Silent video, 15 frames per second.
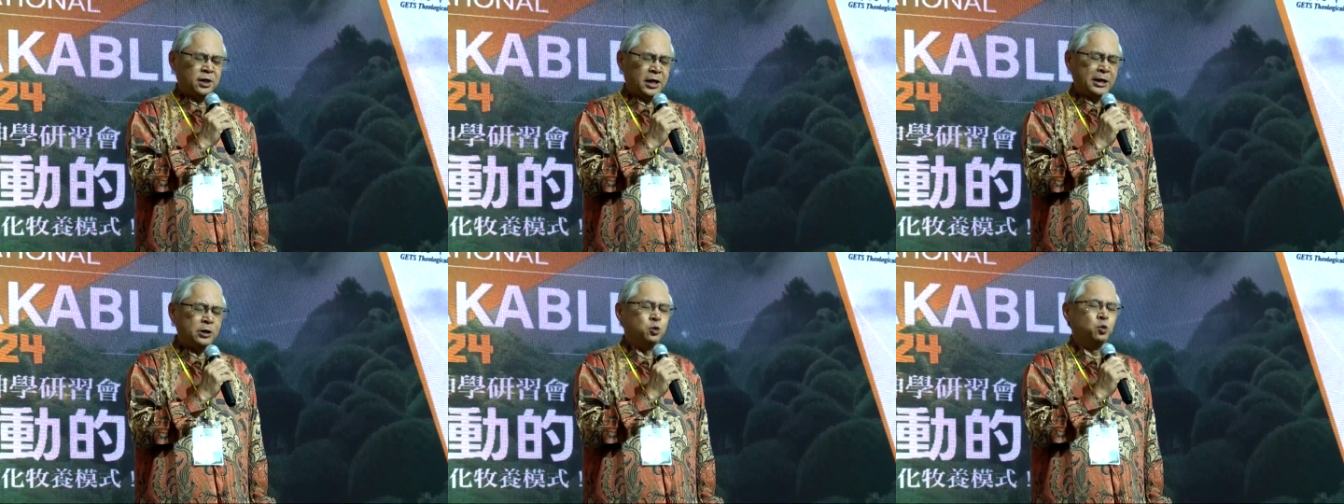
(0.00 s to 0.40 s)

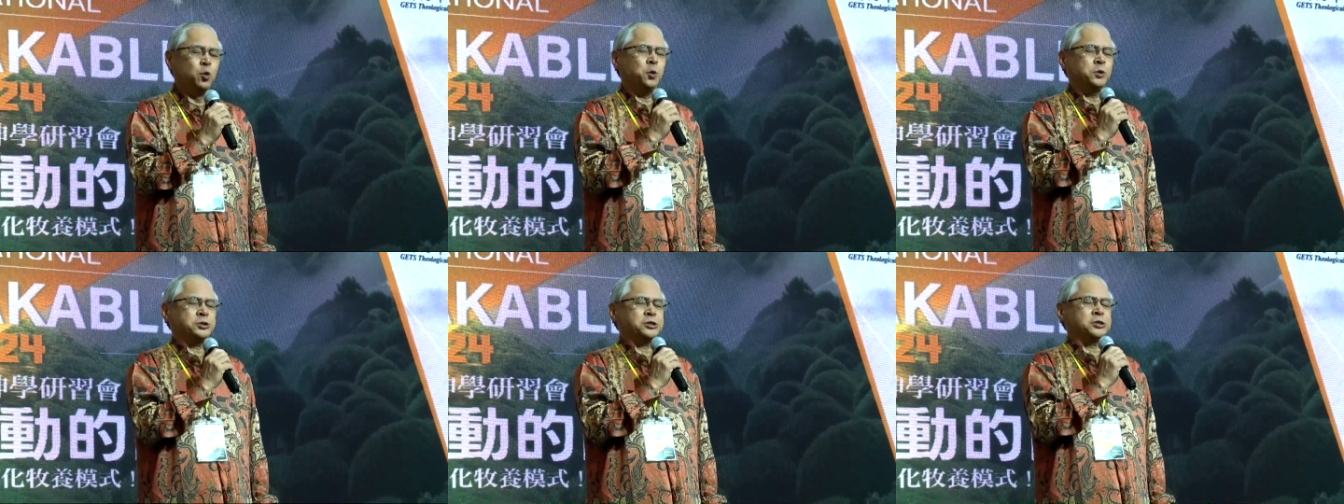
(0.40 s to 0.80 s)

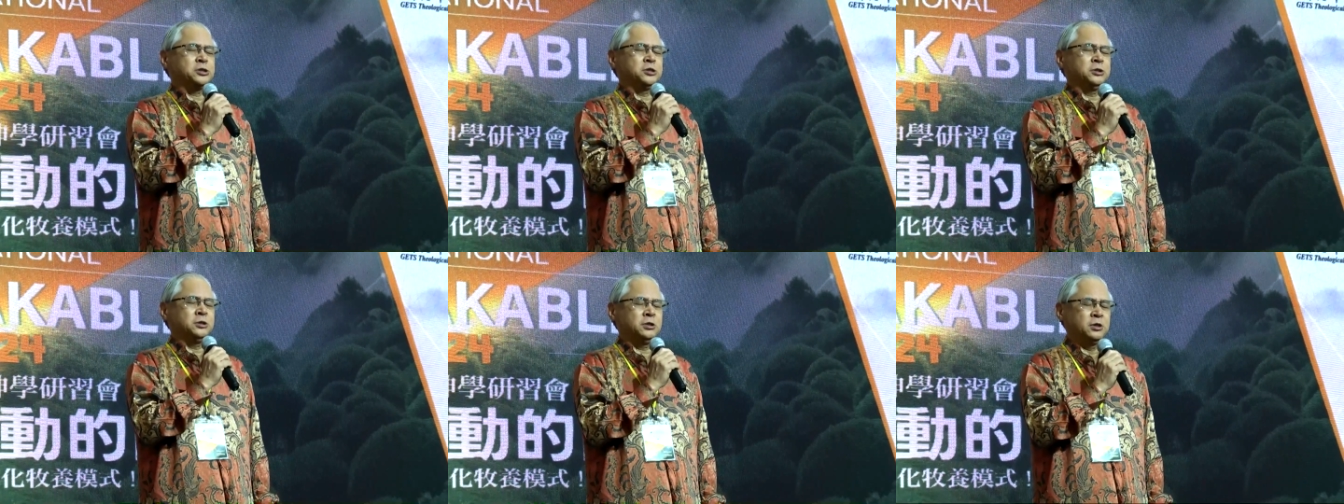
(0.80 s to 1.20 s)
落
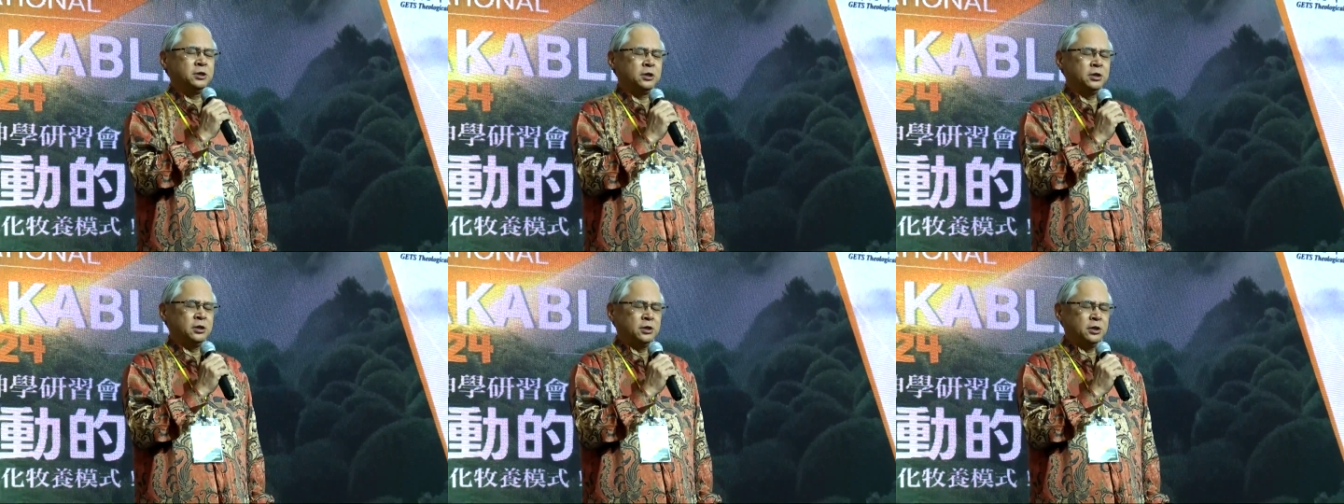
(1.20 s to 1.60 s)
实
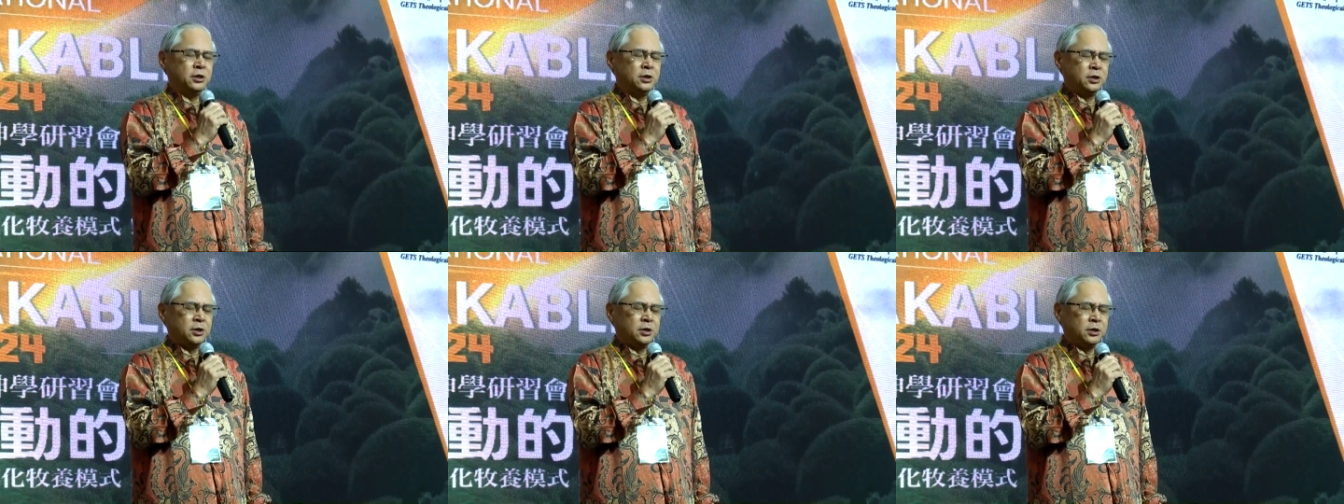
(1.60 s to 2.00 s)

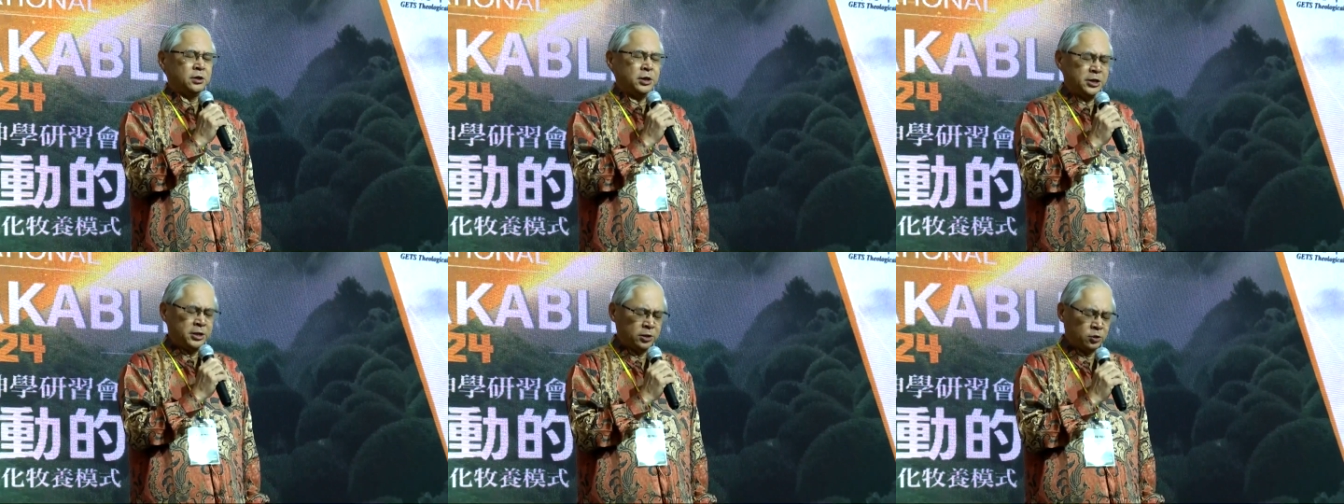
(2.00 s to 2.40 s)

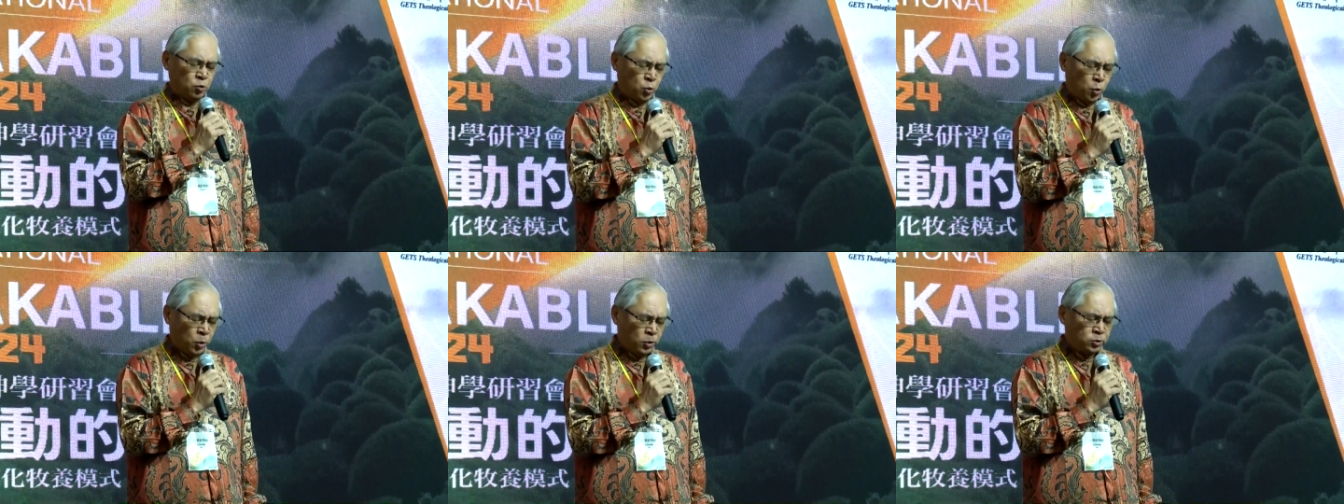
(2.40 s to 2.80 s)
你的
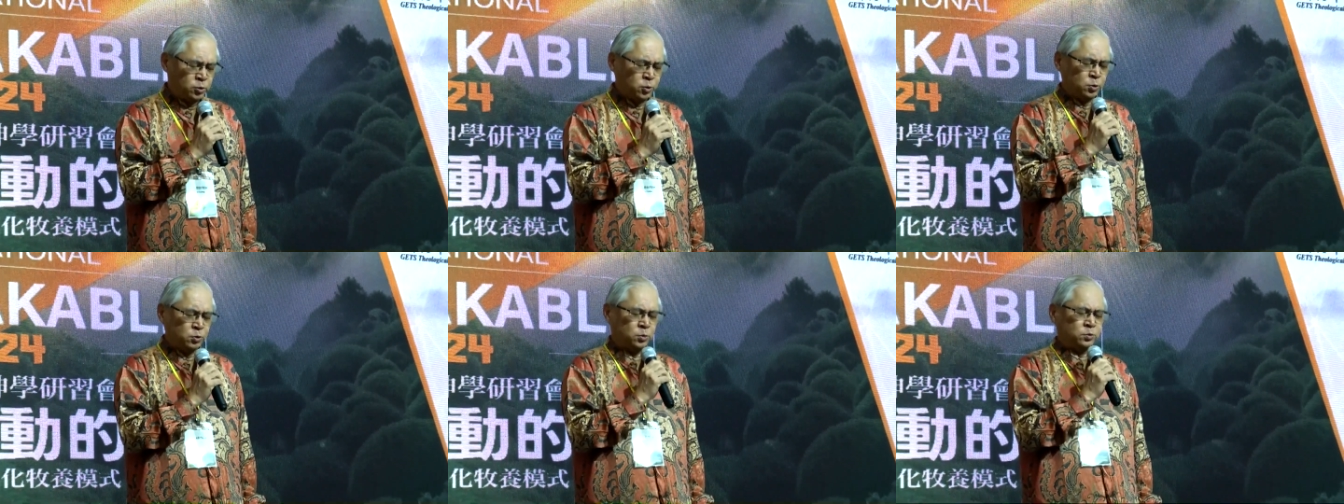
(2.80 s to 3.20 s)
国
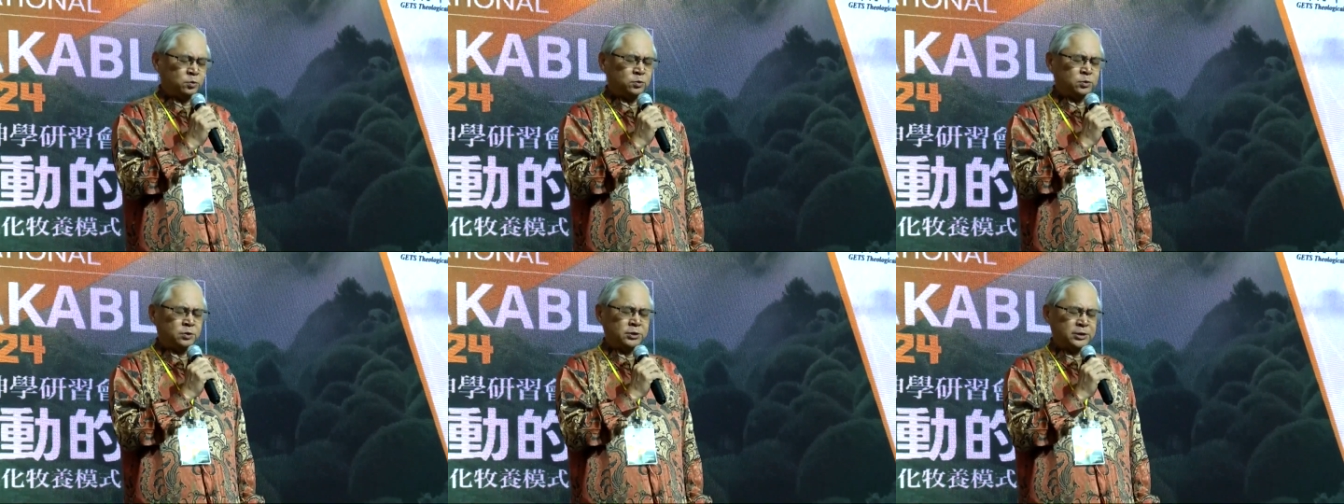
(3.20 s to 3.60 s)
度
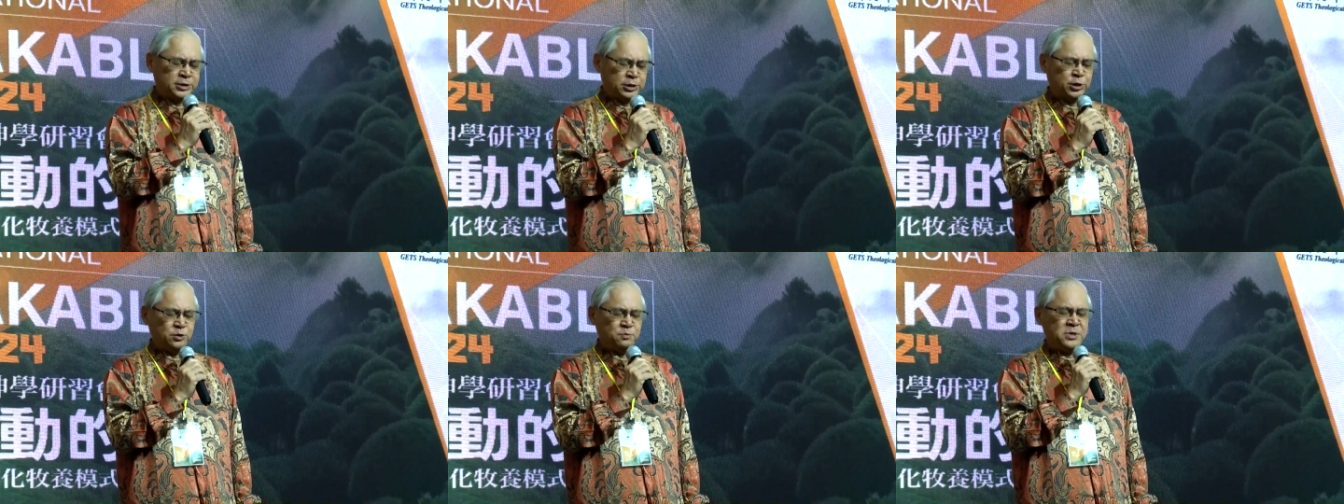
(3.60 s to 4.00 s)
的
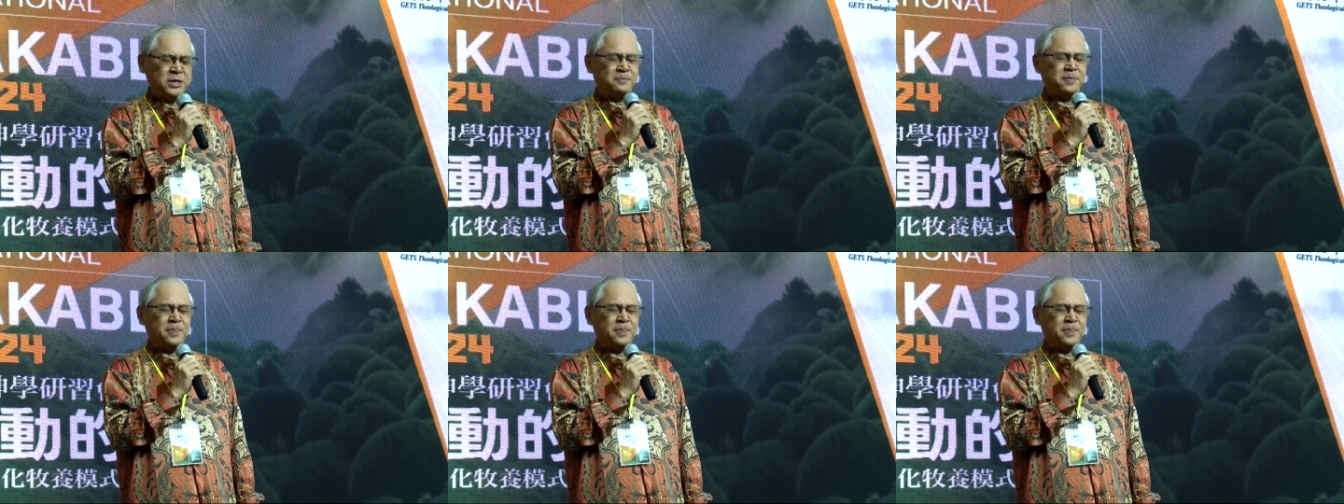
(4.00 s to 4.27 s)
使命。